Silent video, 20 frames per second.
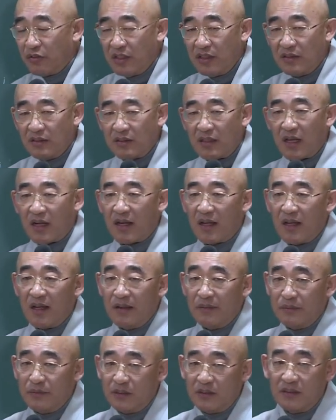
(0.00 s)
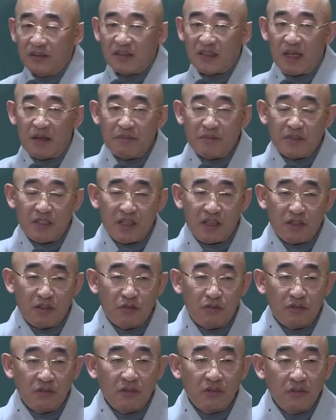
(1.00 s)
되는 사람들은 삼재
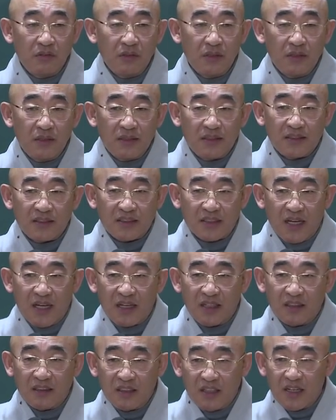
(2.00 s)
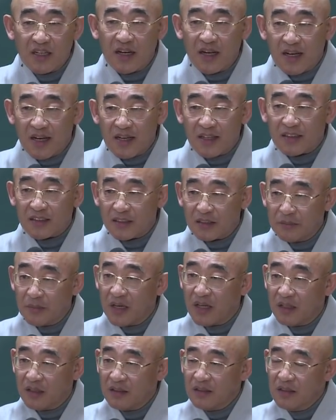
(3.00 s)
기운은 작년에
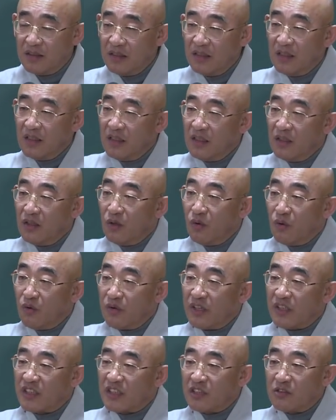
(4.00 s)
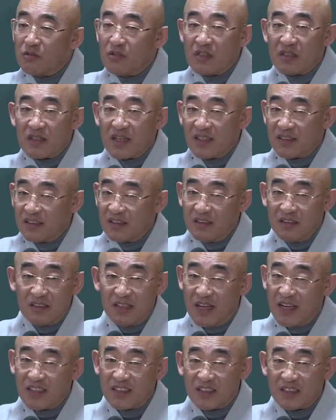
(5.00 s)
나갔지만 올해 10월까지는
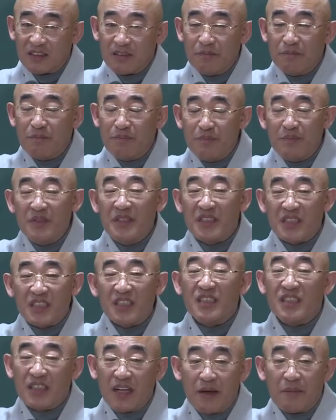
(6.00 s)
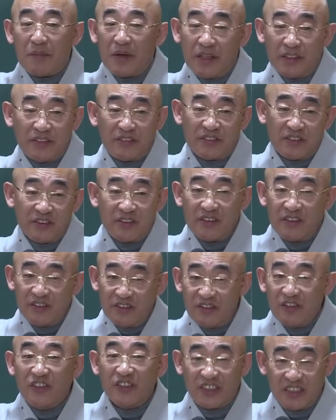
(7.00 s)
아직 미진이 남아 있어요.
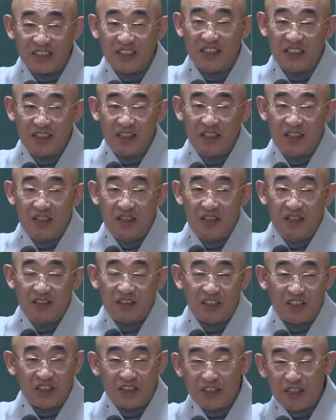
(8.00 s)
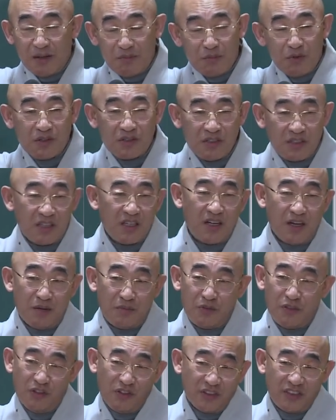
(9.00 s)
여진이. 지진 한번 크게
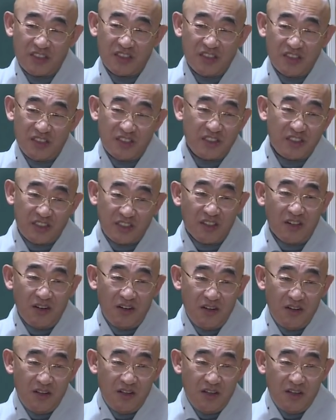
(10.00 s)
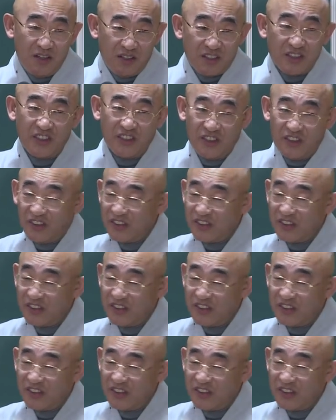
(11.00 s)
나면 여진이 있지요. 그